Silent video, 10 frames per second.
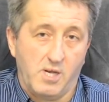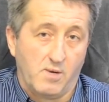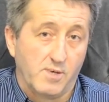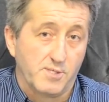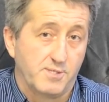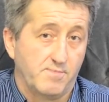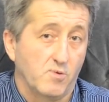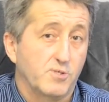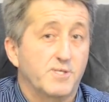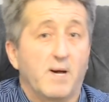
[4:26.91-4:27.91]
jak Was
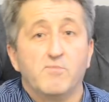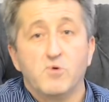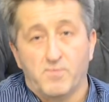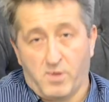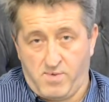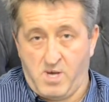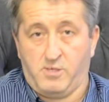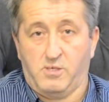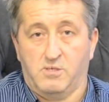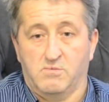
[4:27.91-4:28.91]
może sam Bóg
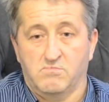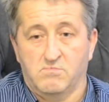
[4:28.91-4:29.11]
prowadzi.